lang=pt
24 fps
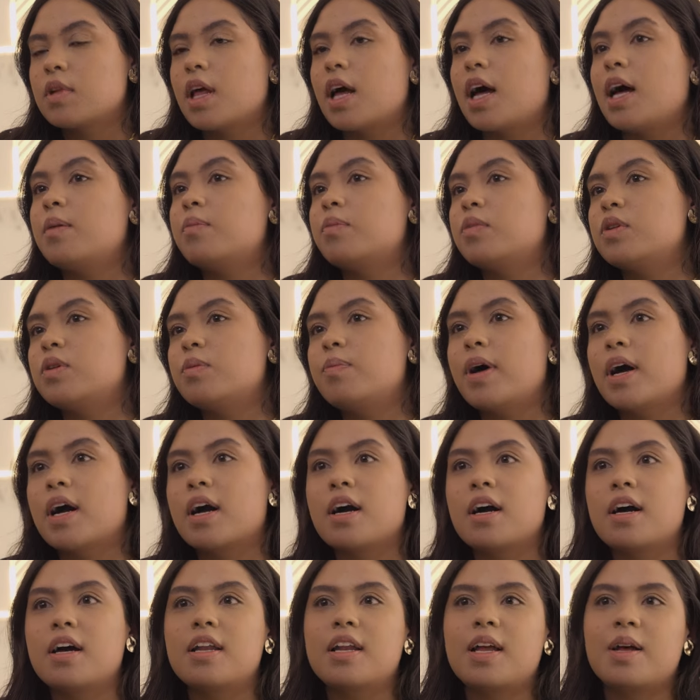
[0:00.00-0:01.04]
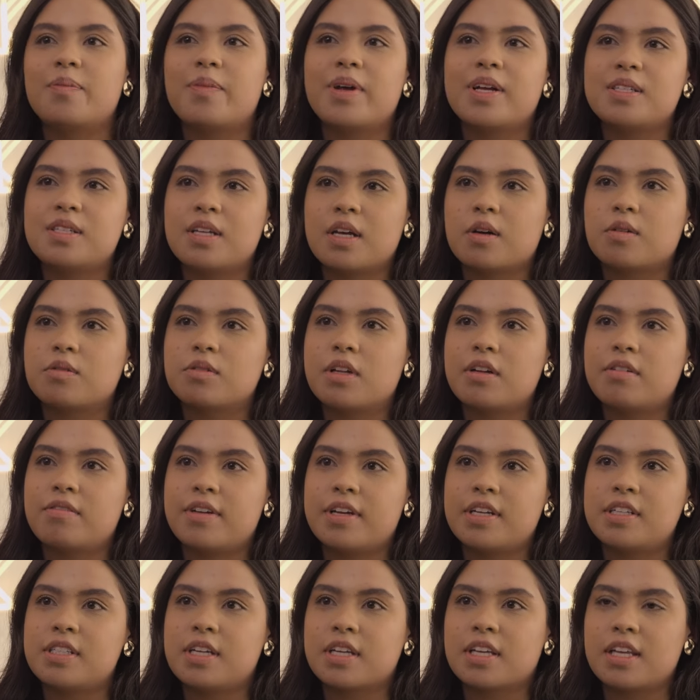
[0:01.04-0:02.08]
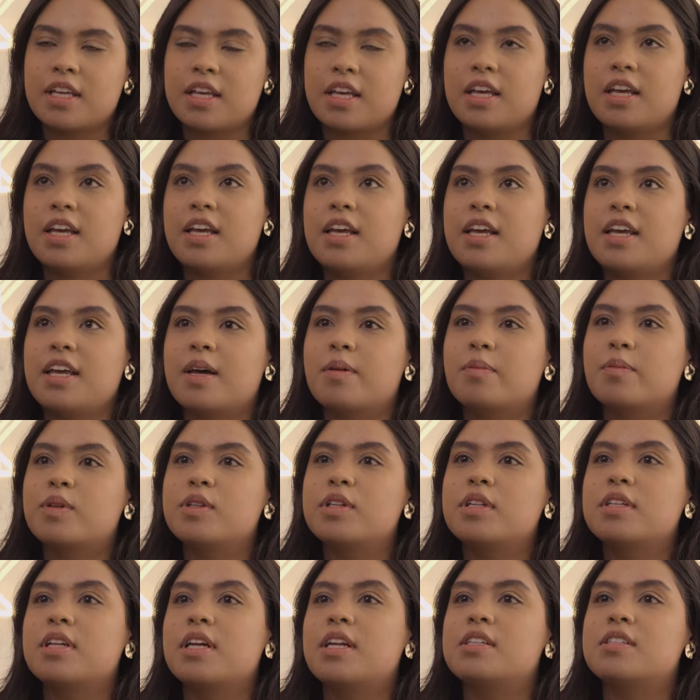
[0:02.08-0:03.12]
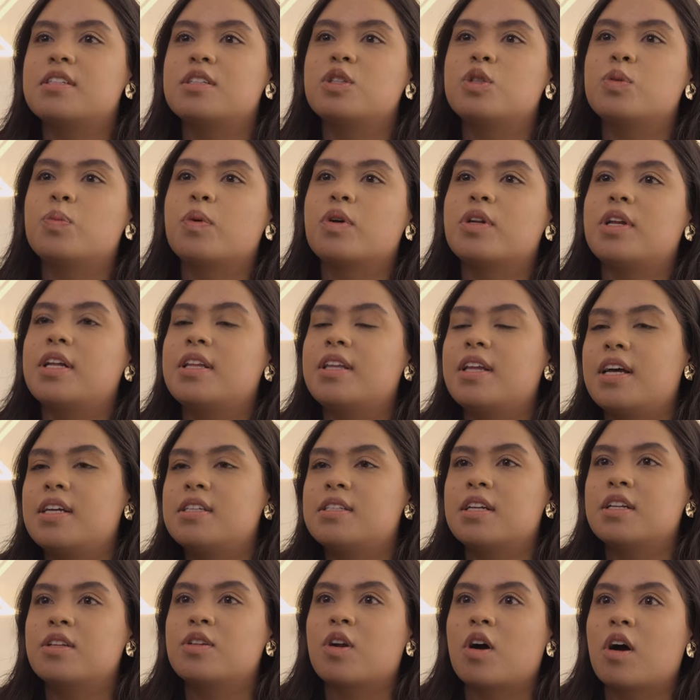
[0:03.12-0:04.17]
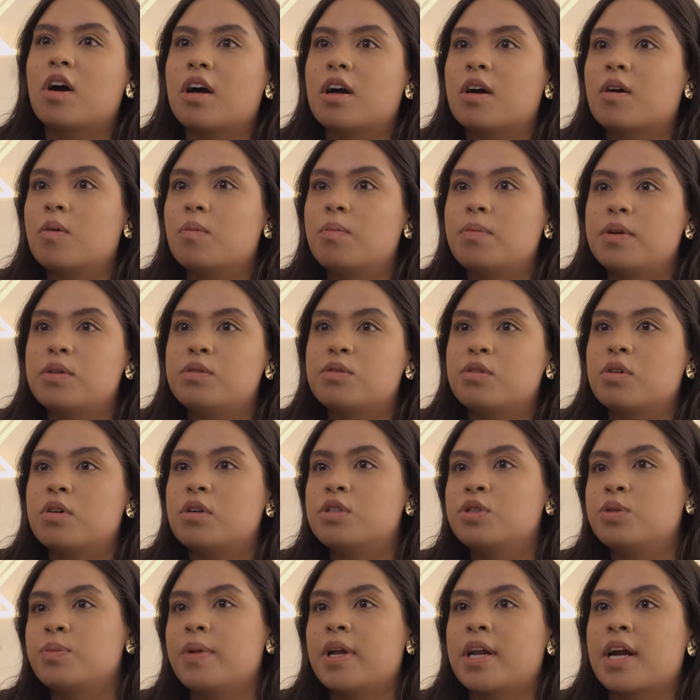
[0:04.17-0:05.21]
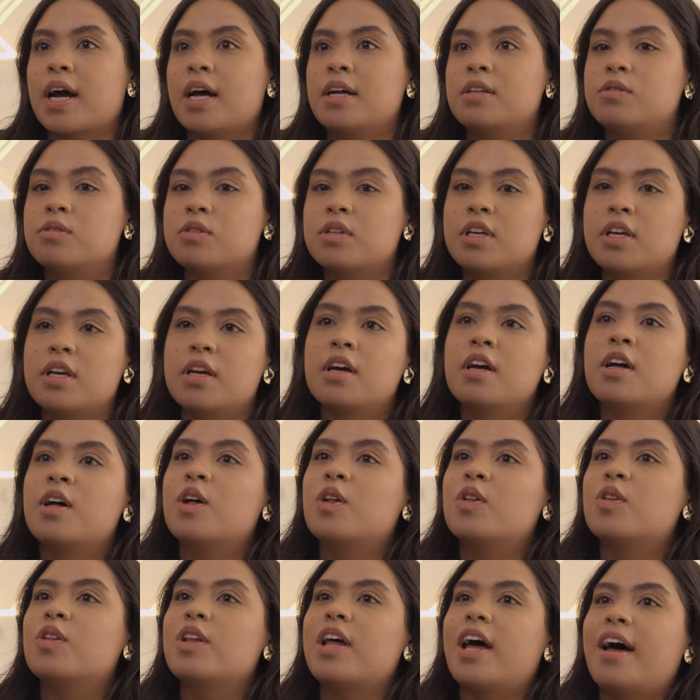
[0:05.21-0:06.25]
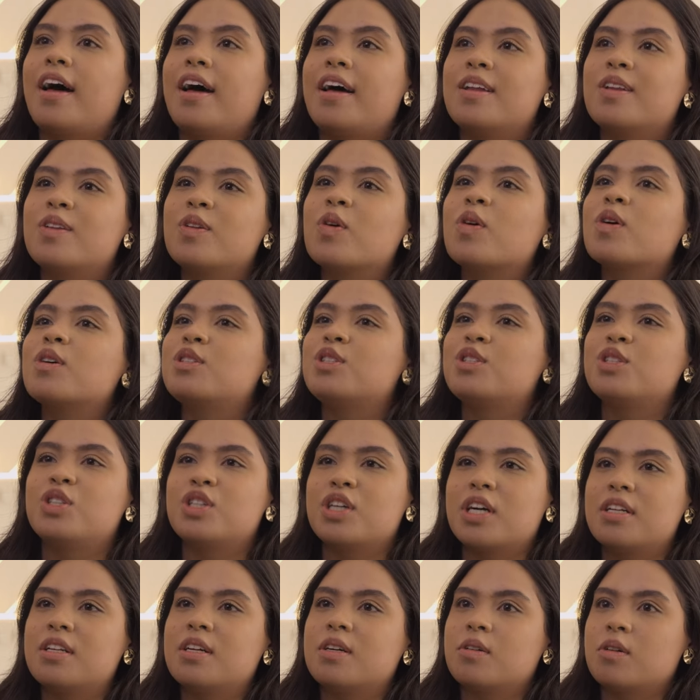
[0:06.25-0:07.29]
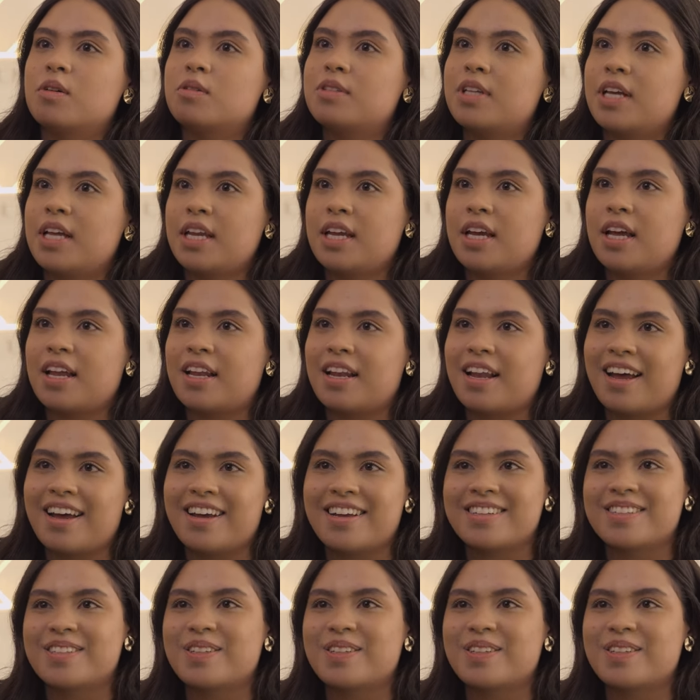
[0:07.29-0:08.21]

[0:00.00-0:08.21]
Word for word: Ah, é muito bacana, é minha segunda vez aqui e é muito interessante poder ter essa troca com pessoas de mercados que é, no cotidiano eu não teria, né?